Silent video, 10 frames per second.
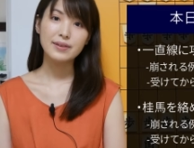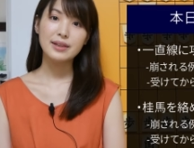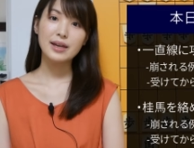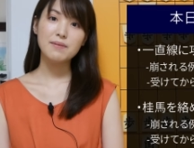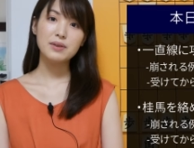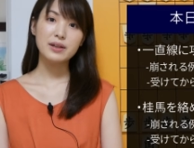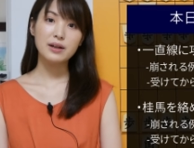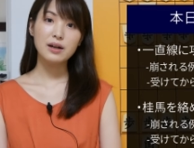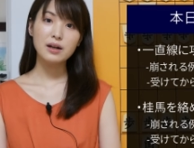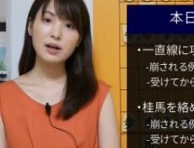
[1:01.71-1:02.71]
四間飛車
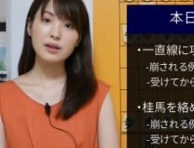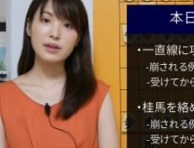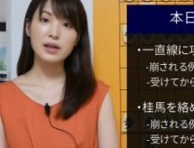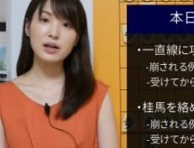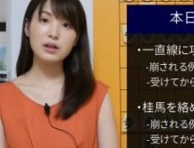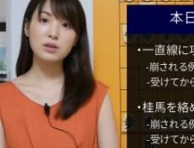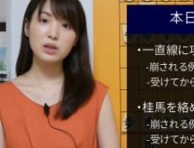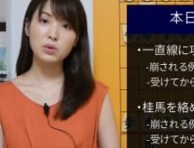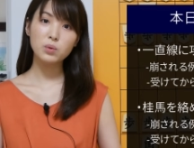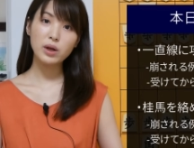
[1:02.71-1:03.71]
側が正確
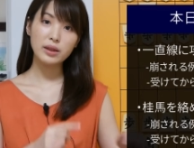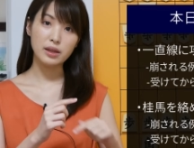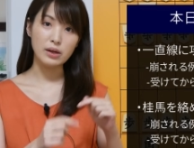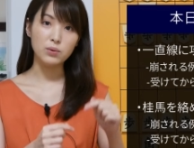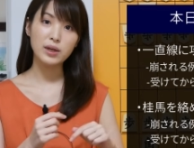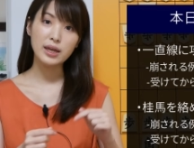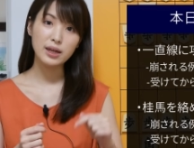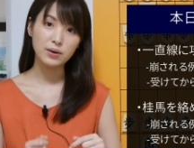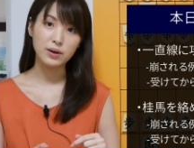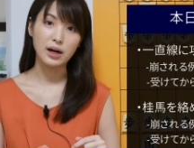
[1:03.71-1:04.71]
にどうやって受け
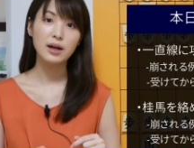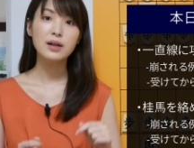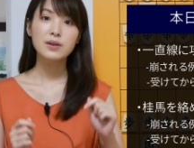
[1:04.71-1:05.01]
切るか、